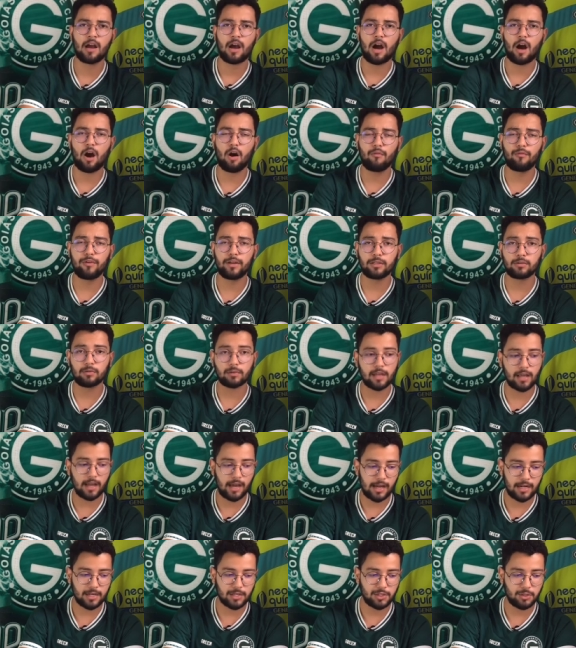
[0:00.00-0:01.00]
ao Vitor que
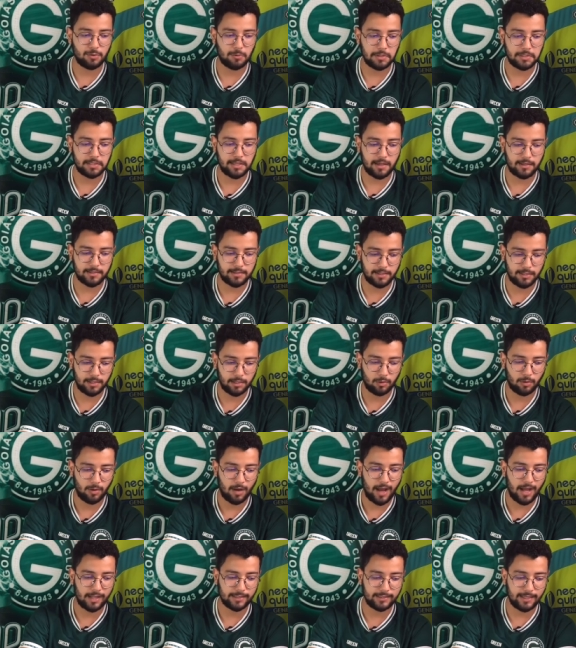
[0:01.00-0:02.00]
garantiu esse acerto.
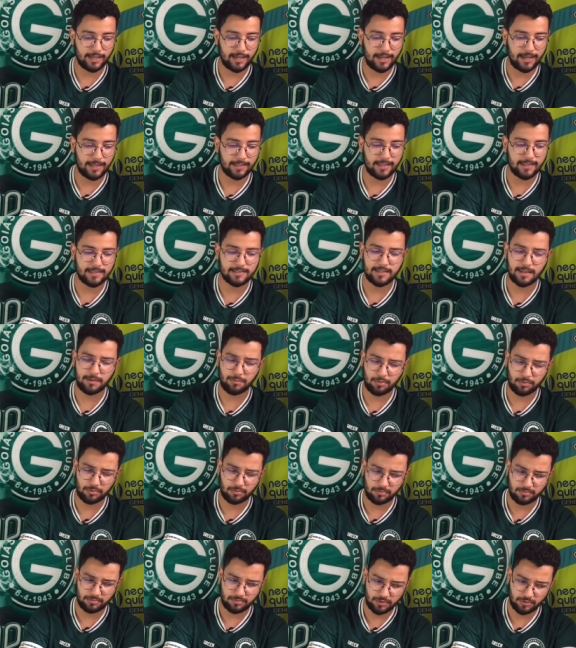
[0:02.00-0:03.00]
Até
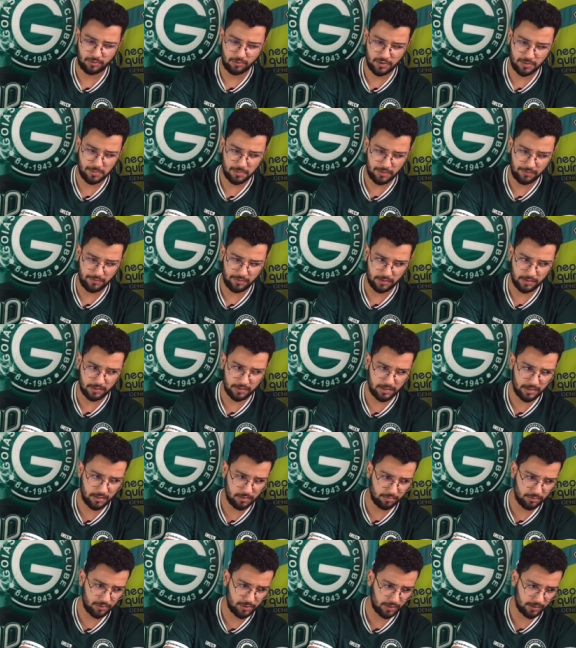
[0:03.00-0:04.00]
dezembro de
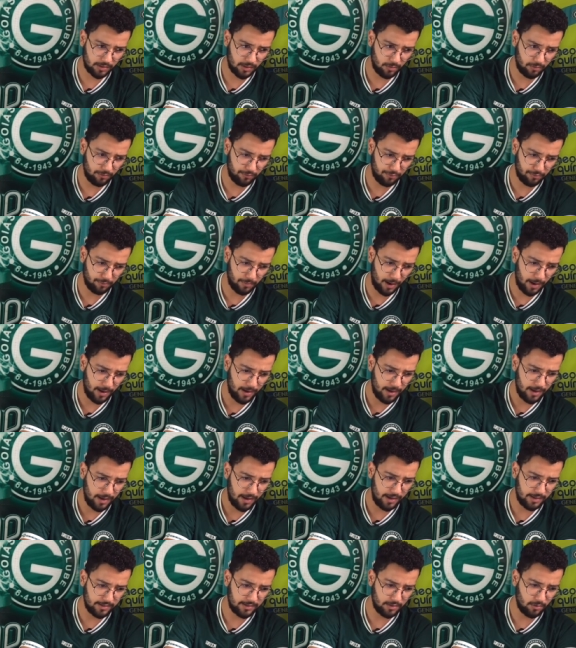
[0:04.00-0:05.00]
2025, deixa eu até confirmar,
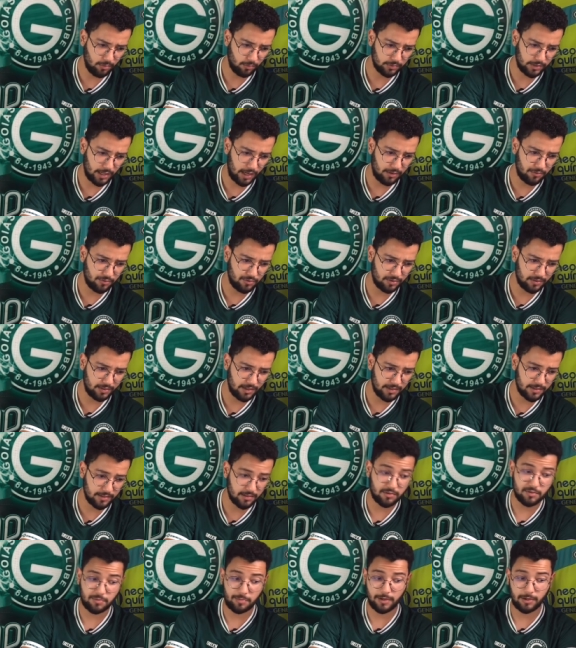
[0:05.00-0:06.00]
esse contrato de três
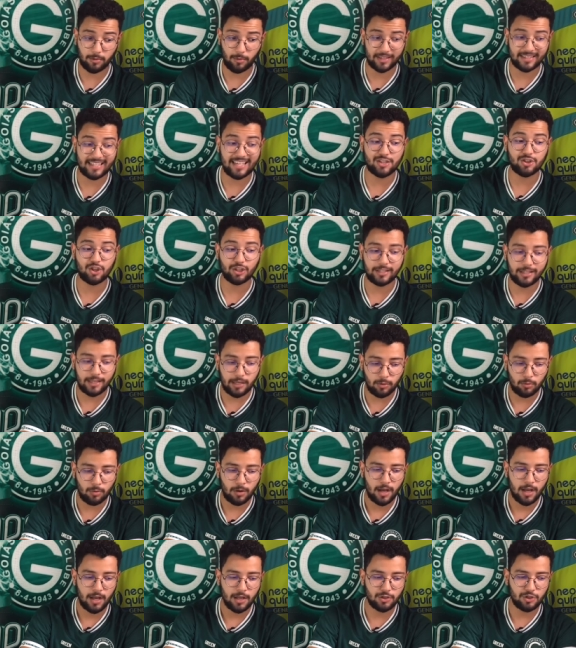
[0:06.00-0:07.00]
anos, perdão, até
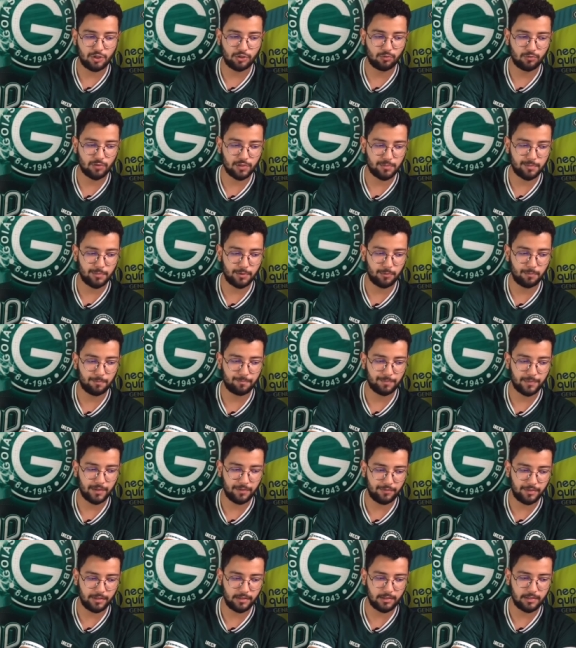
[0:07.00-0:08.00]
janeiro de
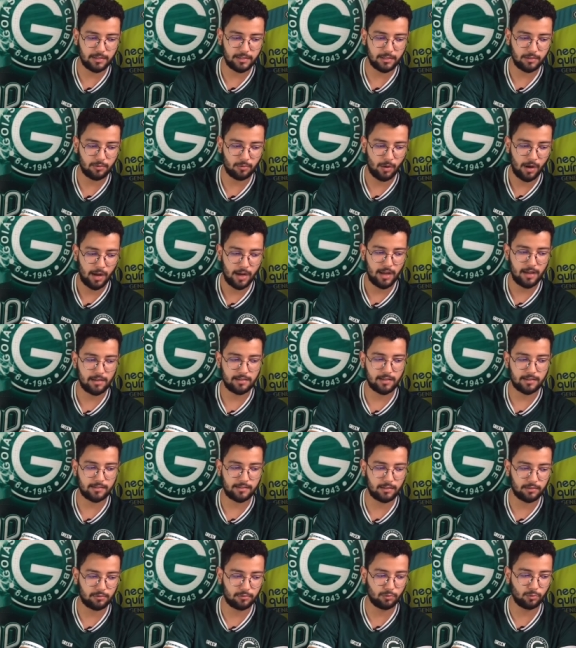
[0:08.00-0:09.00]
2025, esse
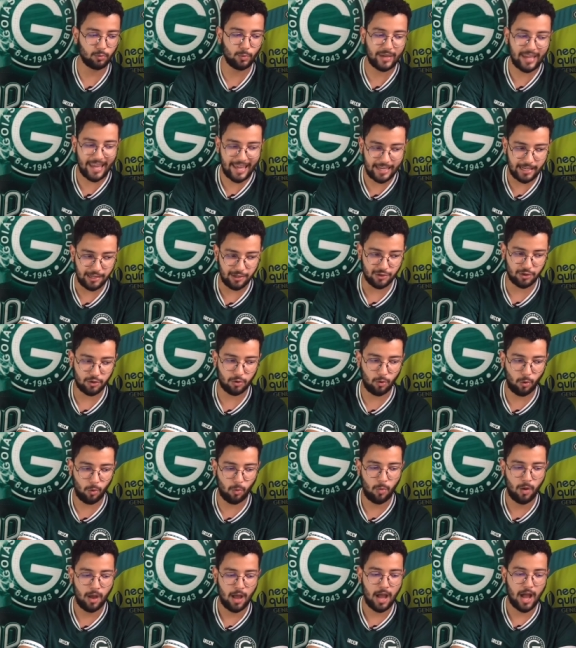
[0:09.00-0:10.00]
acerto do Kennedy
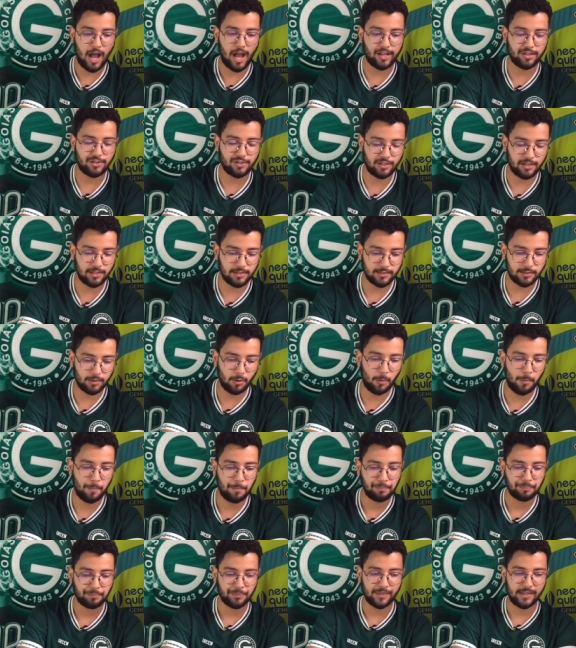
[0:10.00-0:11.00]
com a
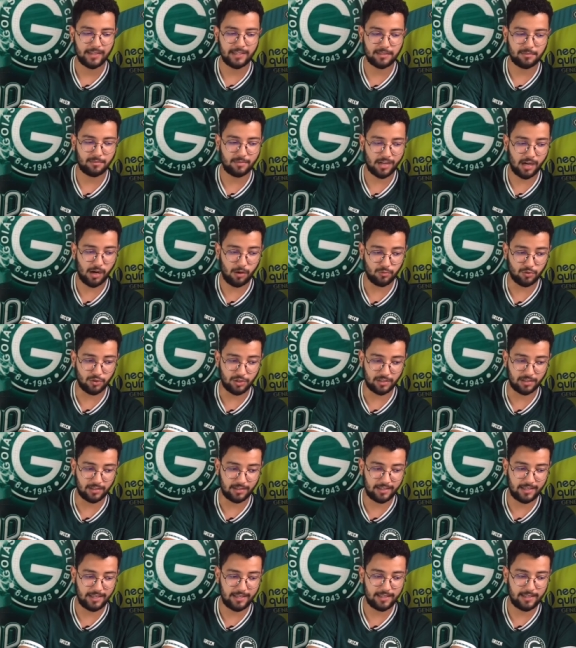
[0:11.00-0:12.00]
direção
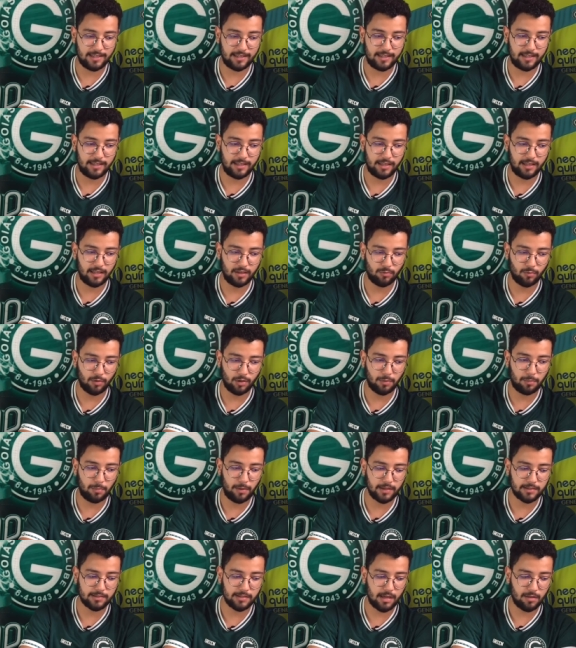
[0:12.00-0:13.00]
Esmeraldina. Ele que no ano
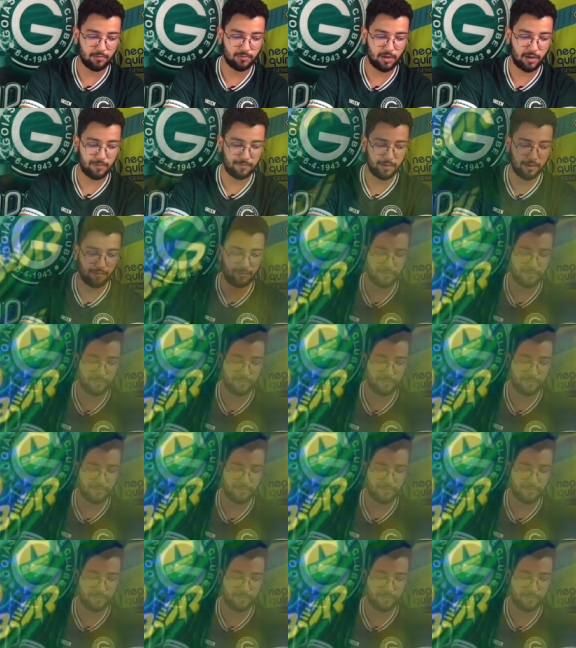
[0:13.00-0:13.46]
passado já havia